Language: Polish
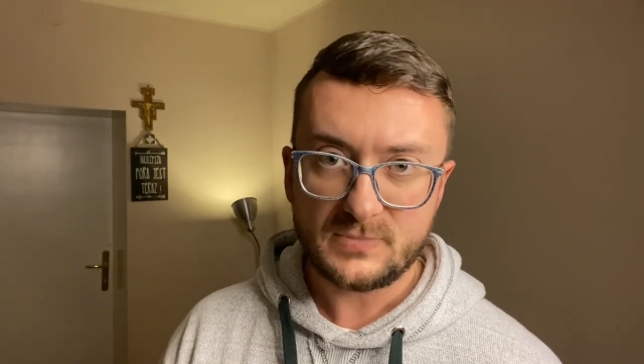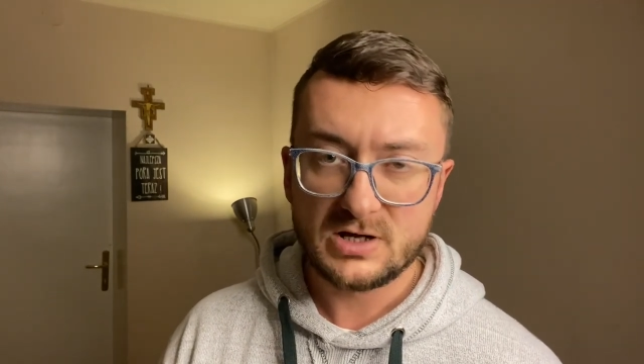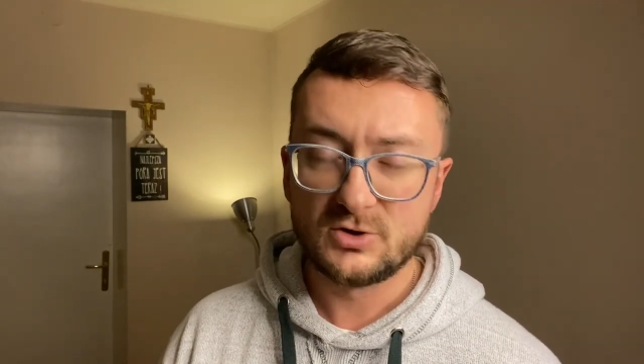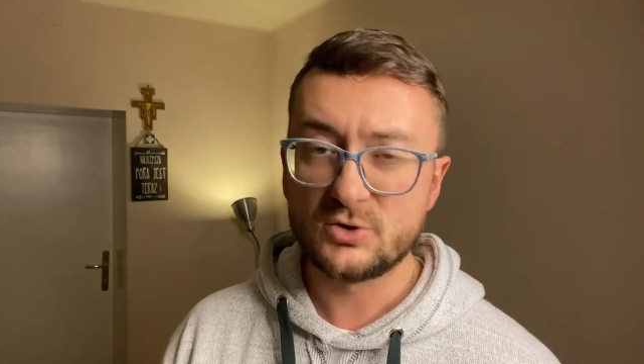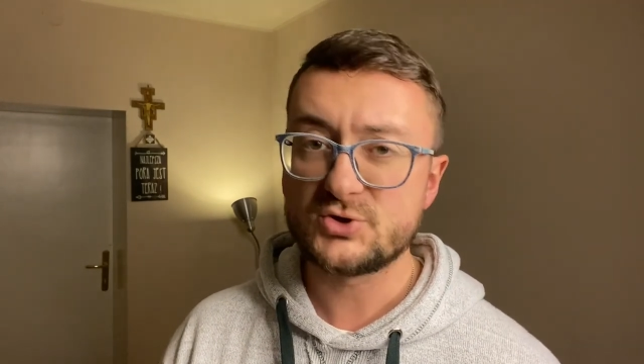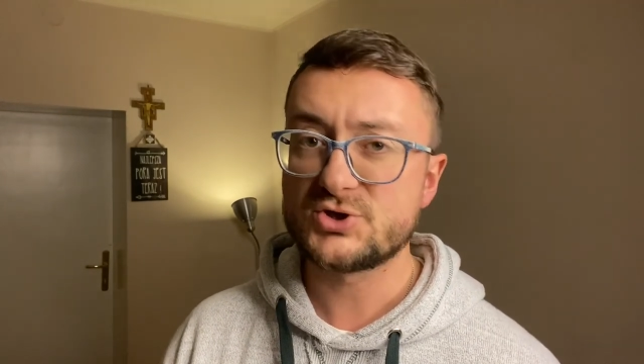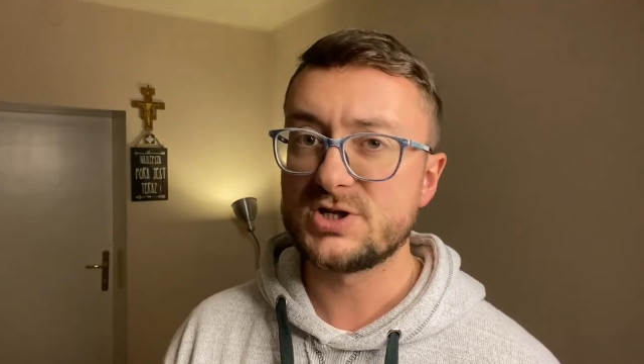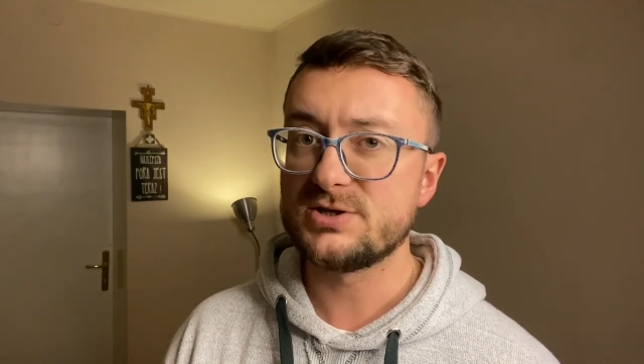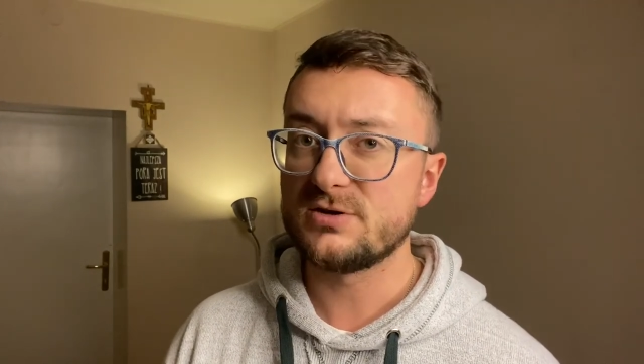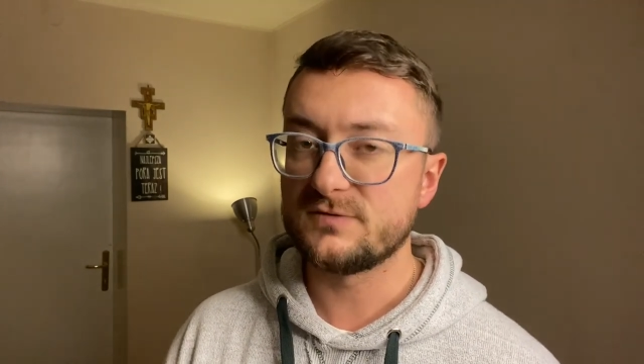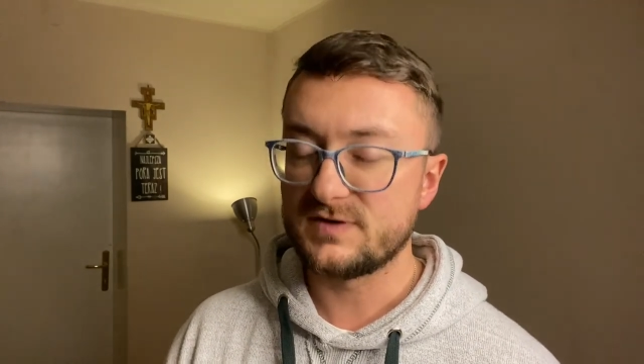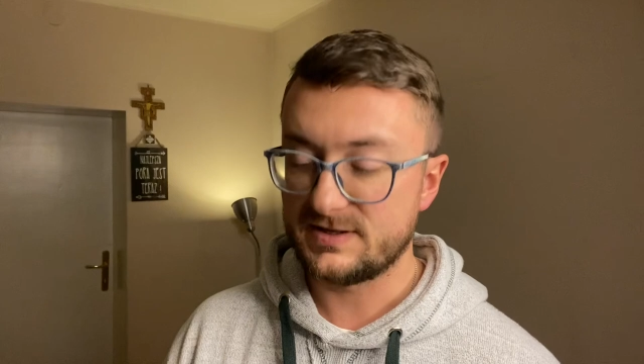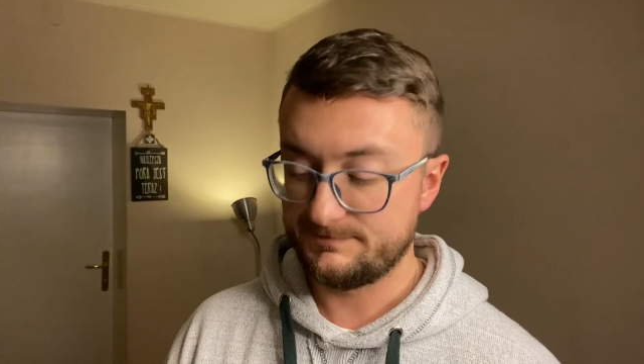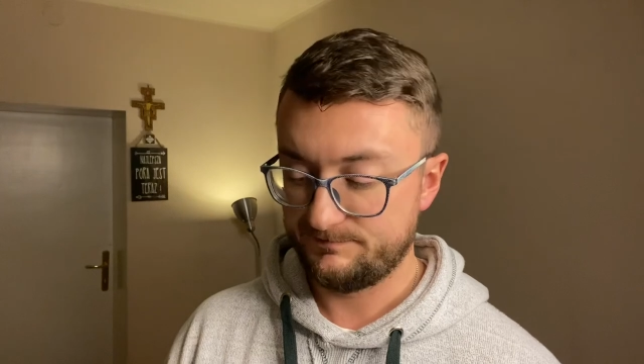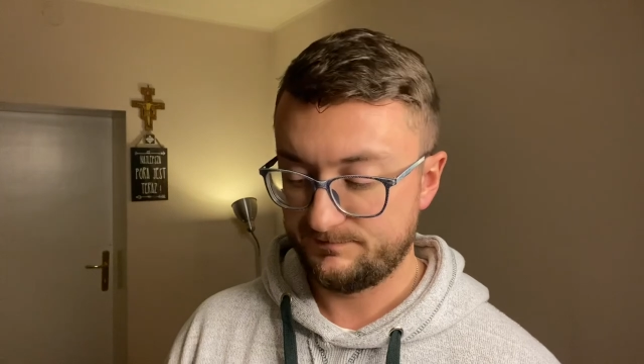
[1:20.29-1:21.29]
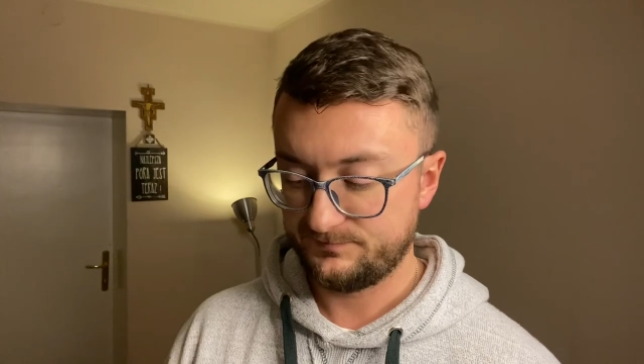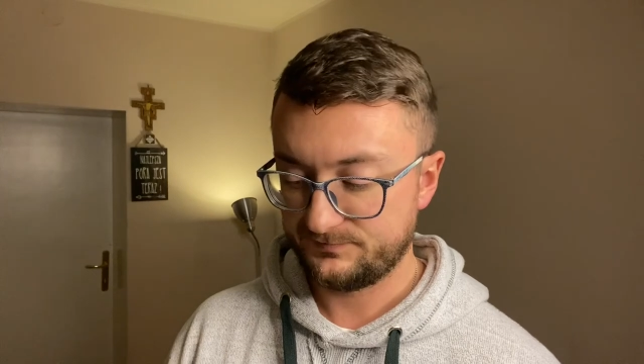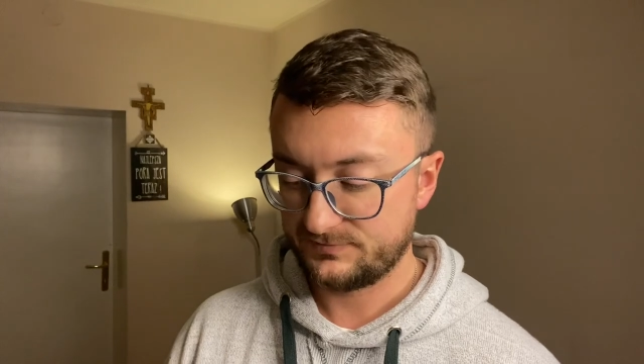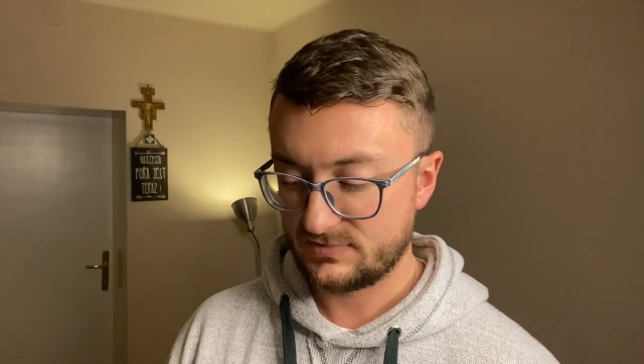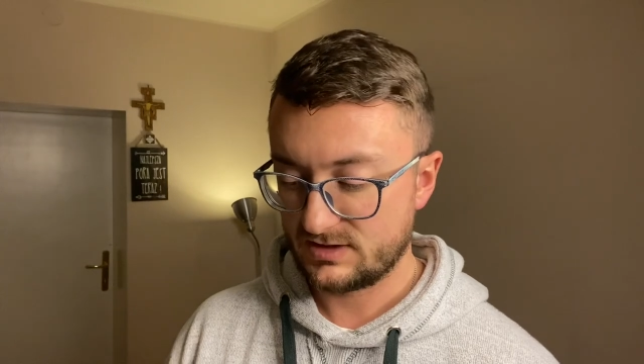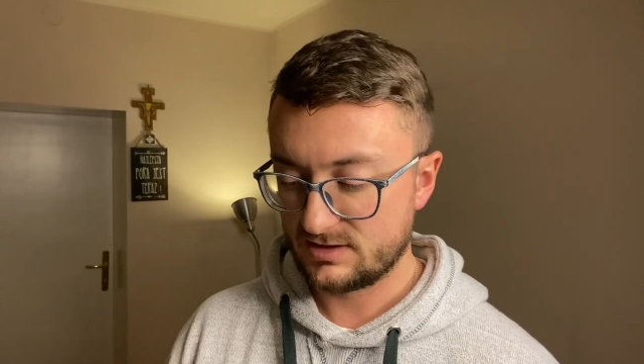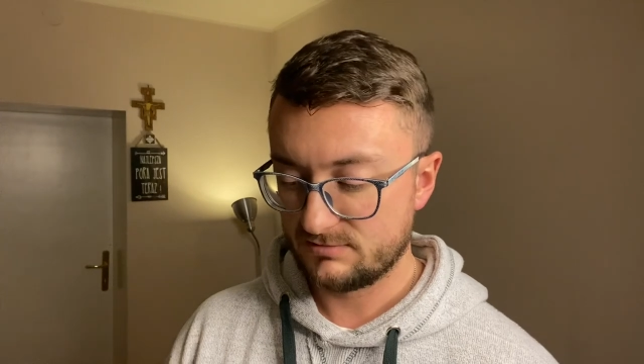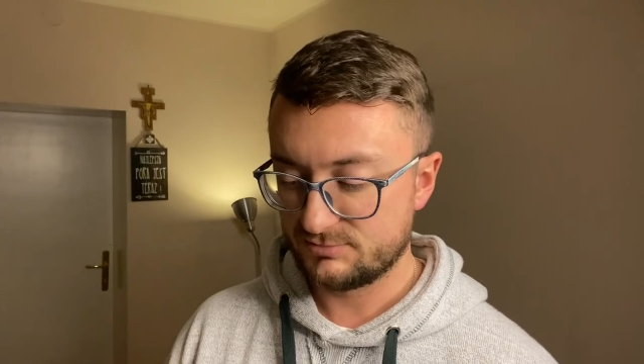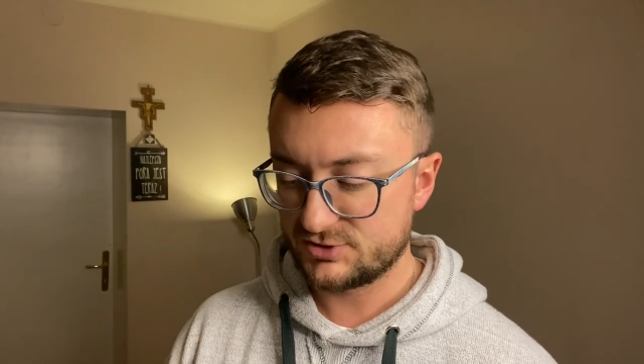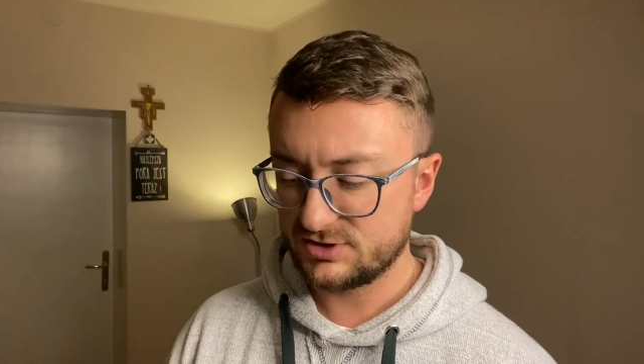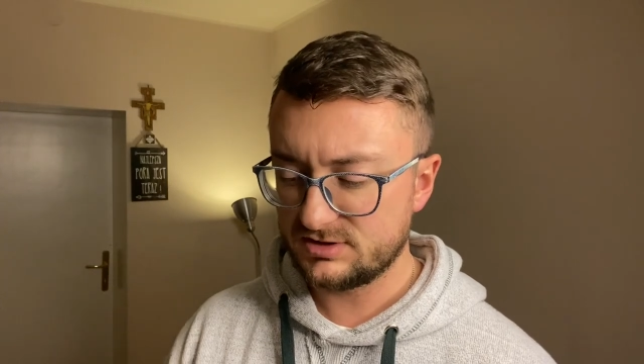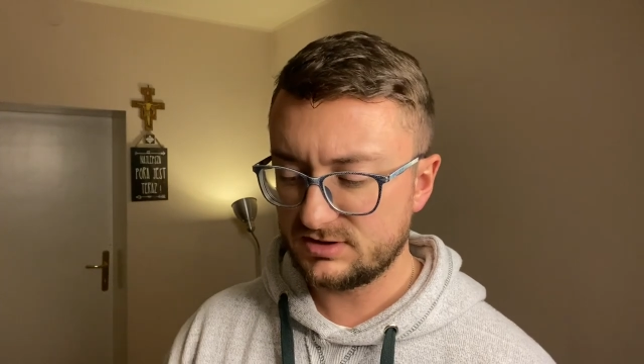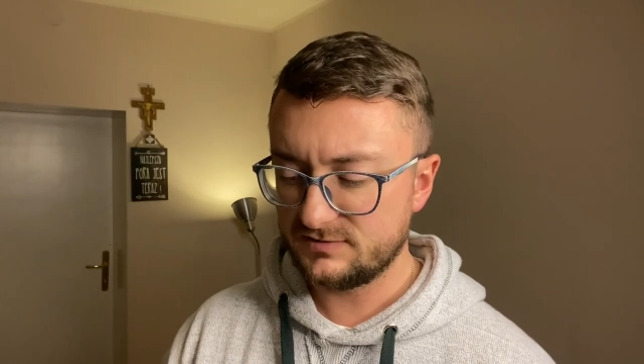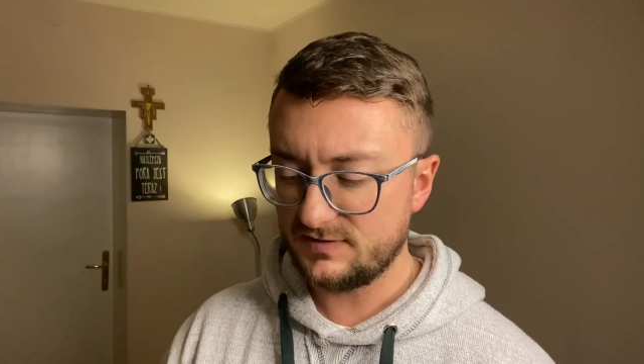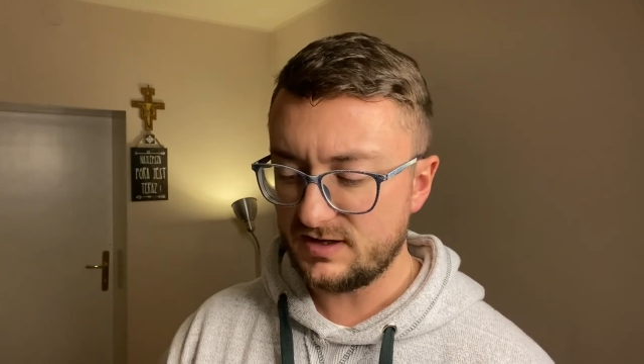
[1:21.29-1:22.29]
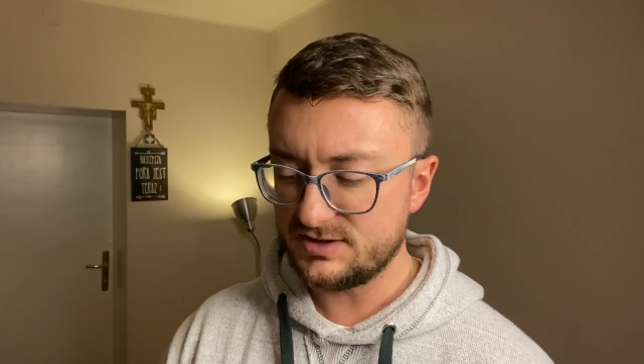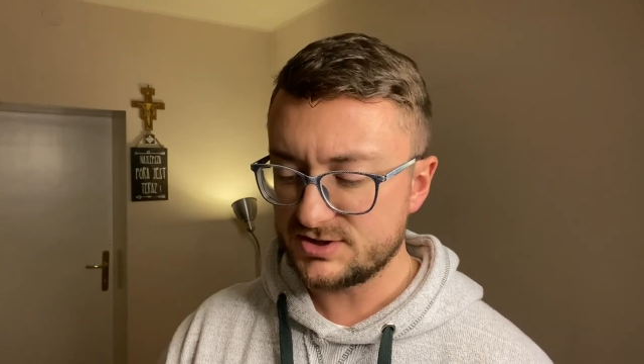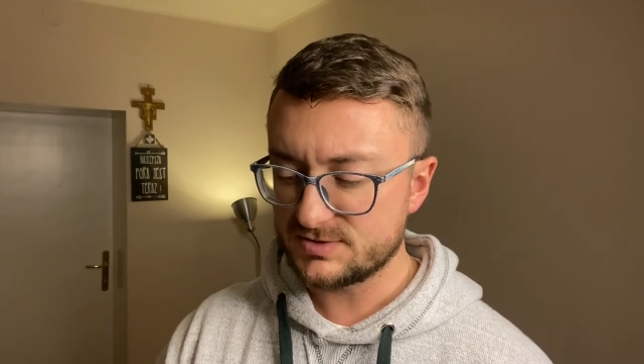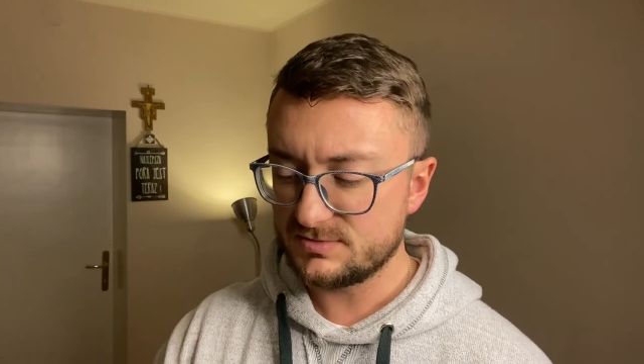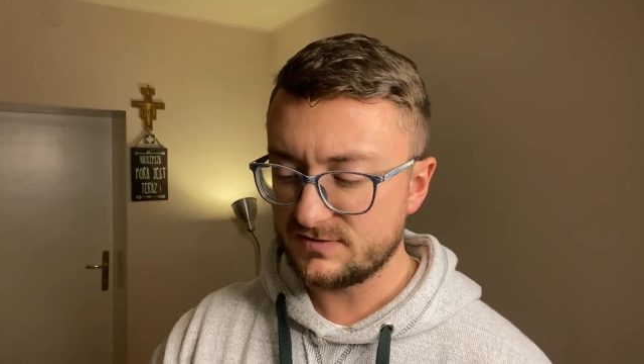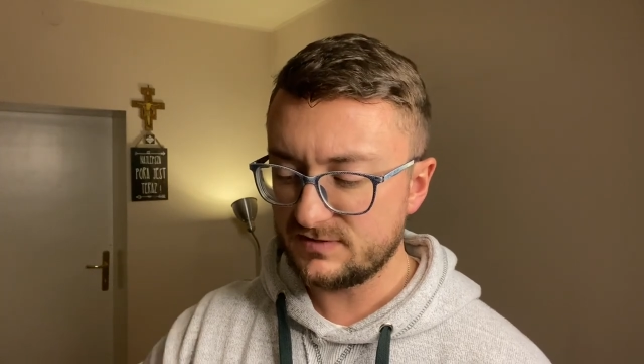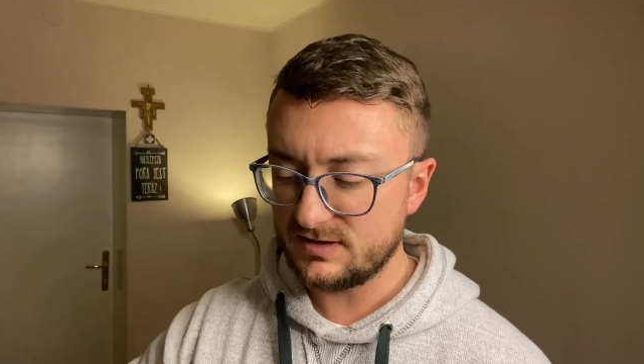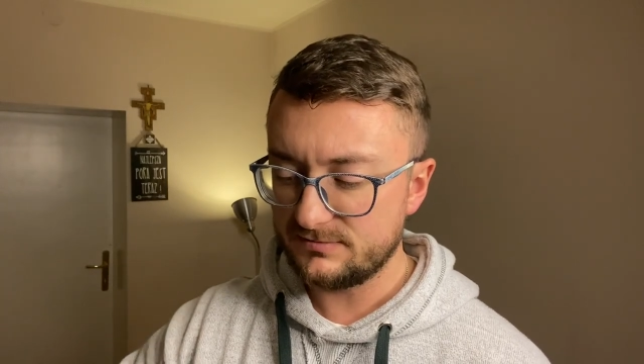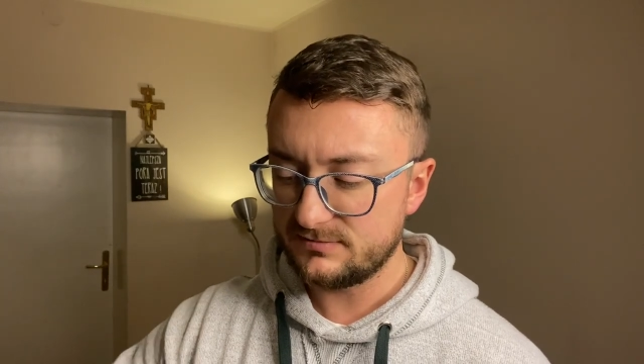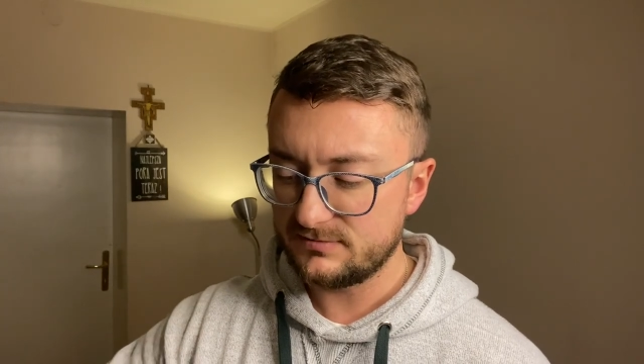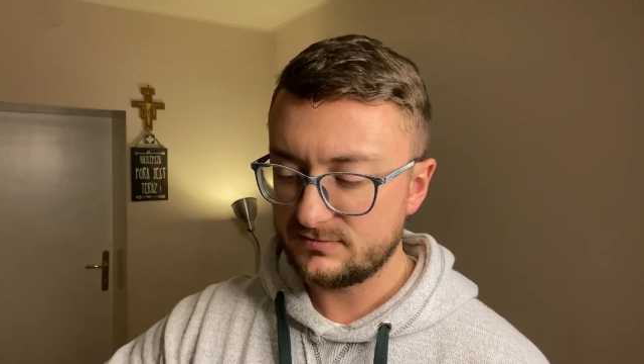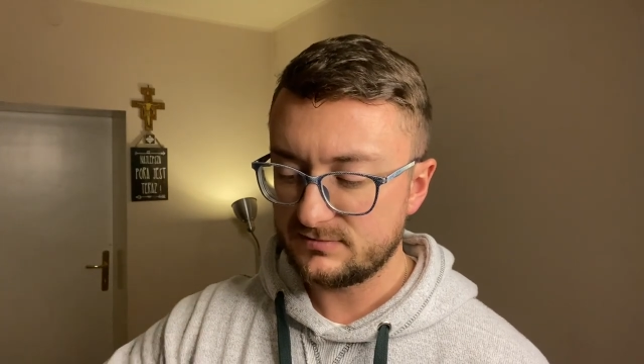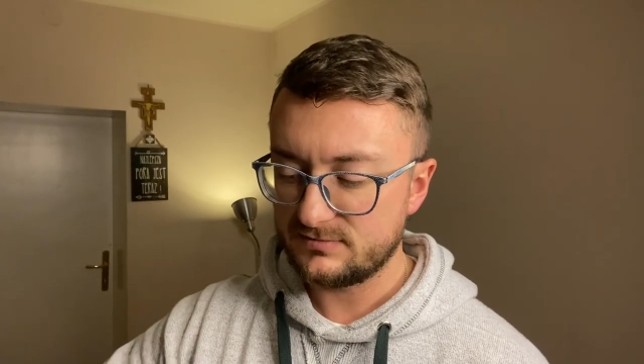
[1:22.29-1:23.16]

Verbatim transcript: roszczeniowa. Przygrywaliśmy wam,